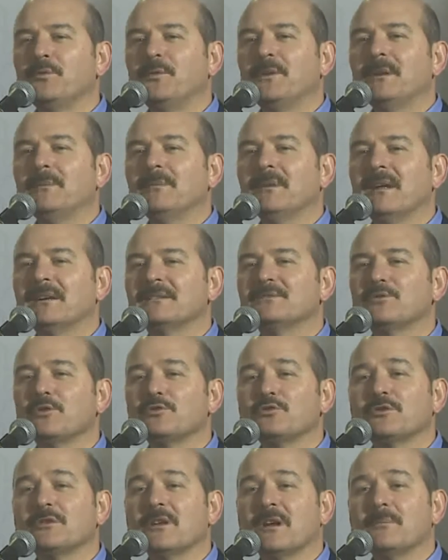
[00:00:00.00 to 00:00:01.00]
filmler
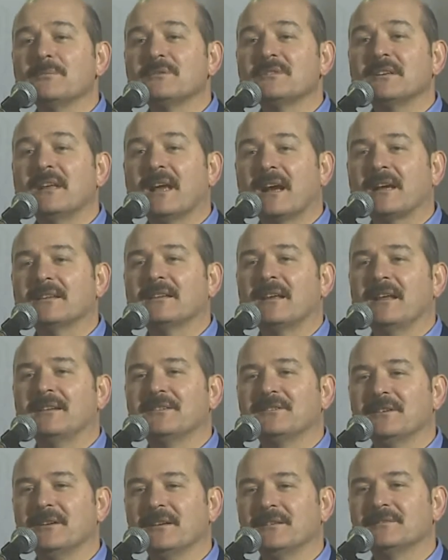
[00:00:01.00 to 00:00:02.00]
çocuklarımızı ne kadar
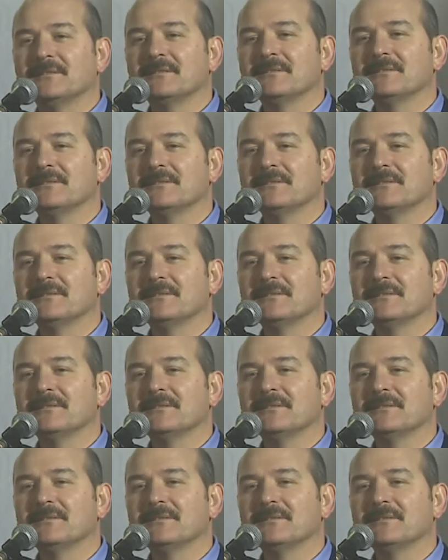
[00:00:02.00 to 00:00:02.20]
etkiledi?